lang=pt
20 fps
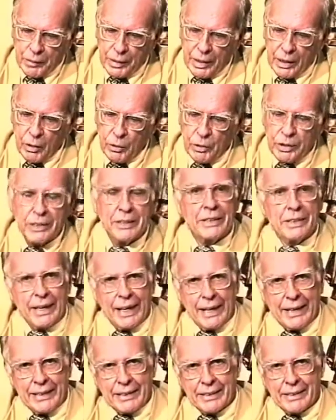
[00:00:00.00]
que o
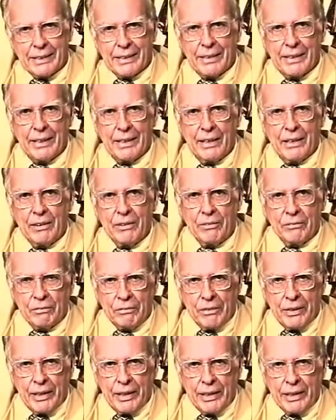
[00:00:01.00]
estresse
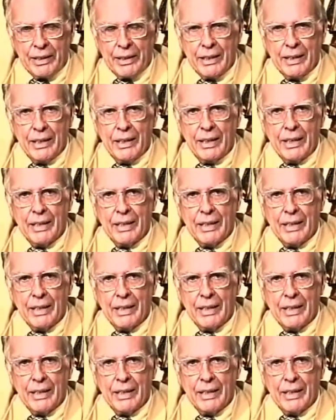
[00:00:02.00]
vem